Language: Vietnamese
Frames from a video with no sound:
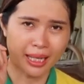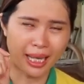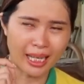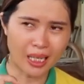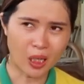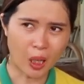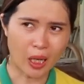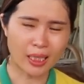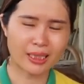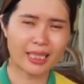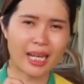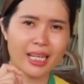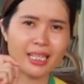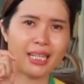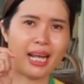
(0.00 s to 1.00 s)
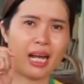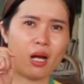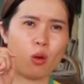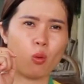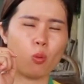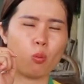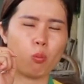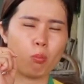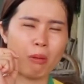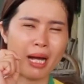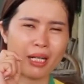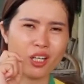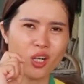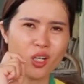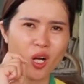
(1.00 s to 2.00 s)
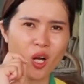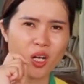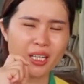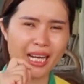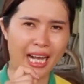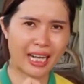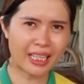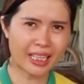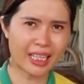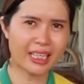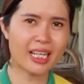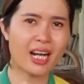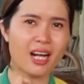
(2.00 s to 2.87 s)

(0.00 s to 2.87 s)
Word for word: cái loại trái nào mà nó có nặng ký